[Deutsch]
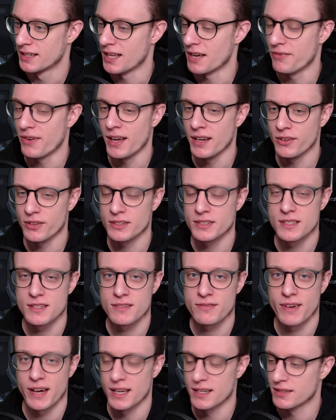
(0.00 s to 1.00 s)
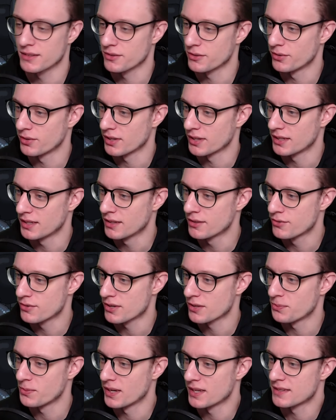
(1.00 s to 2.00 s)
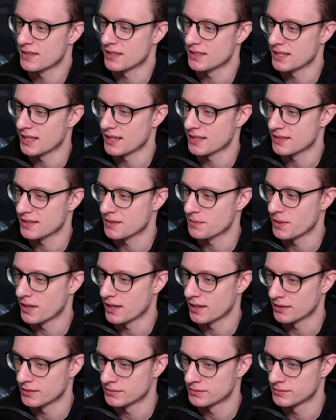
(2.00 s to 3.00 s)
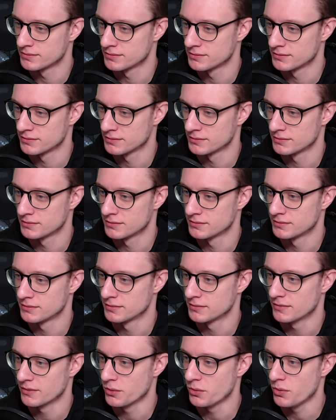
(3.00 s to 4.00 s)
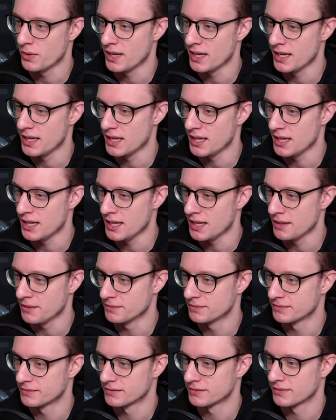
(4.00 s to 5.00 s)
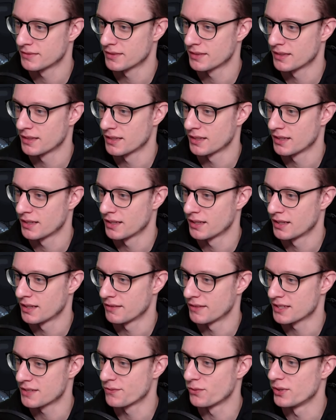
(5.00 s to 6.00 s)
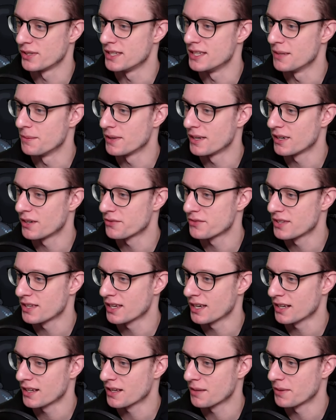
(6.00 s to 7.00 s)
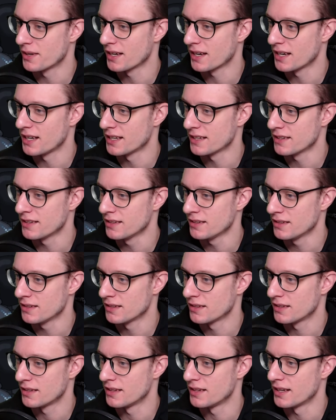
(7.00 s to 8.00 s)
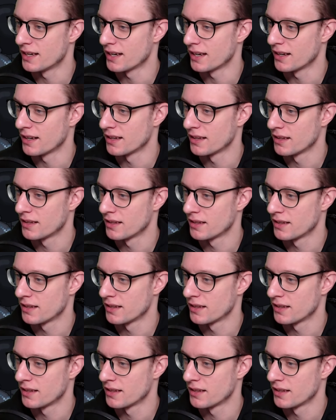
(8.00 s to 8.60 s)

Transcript: Da war noch eine zweite Röhre. Die gucke ich mir jetzt als erstes mal an. Hui! Was wohl hiermit auf sich hat? Kann man da klettern? Nein.